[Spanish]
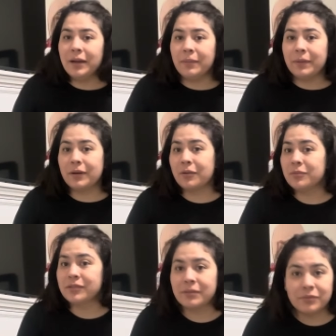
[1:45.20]
Pero
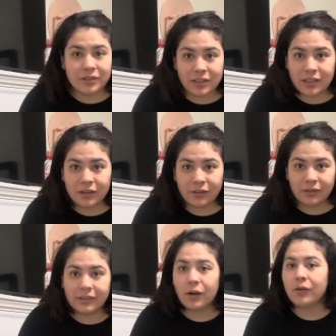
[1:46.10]
como está muy
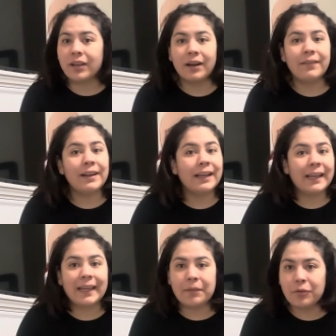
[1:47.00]
chiquito, tengo que ir a ver
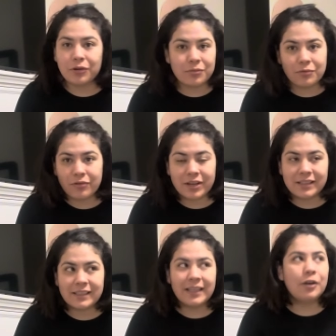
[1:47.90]
qué moño me voy a
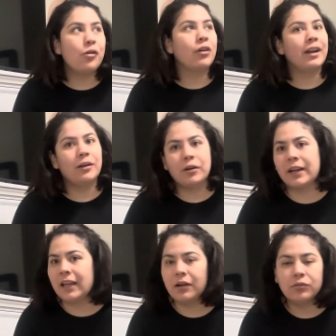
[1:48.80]
hacer o
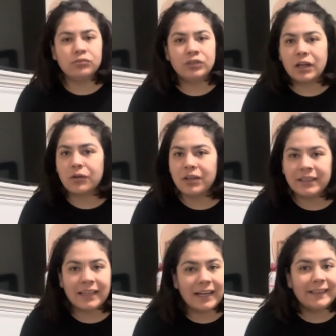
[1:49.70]
que una
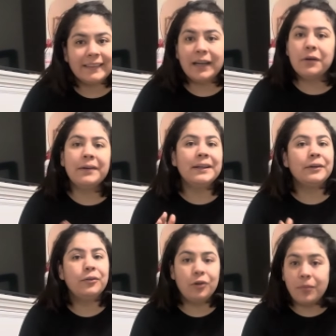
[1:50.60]
colita alta o a ver
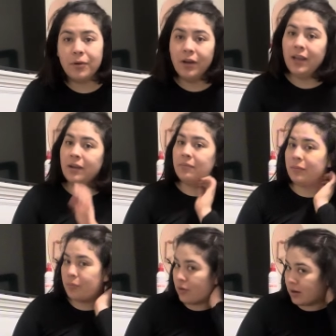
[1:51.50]
cómo
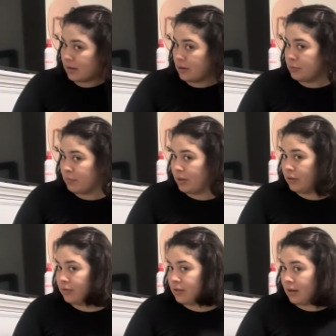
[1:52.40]
me puedo agarrar los
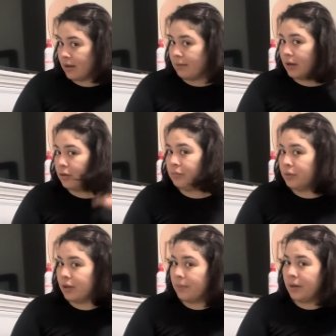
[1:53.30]
pelitos de aquí abajo.
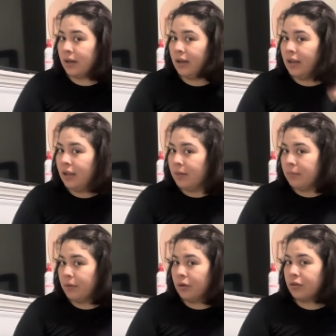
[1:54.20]
Porque miren,
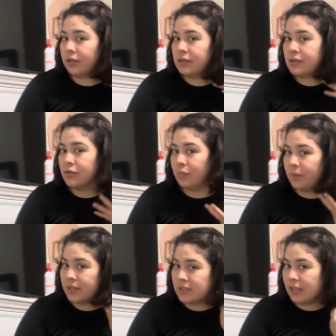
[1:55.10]
me lo corté
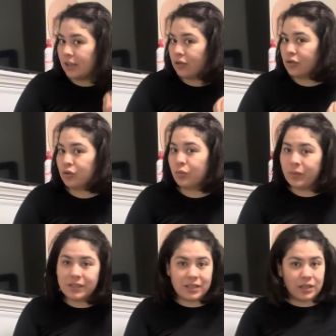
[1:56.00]
súper chiquito,
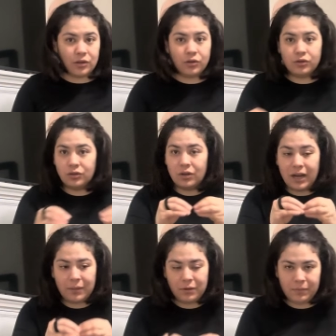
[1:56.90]
súper chiquito. Yo
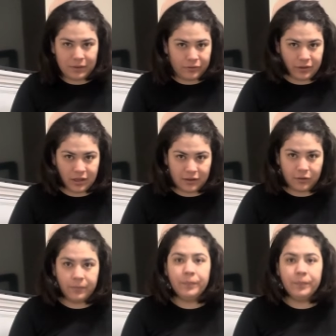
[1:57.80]
amo el pelo chiquito,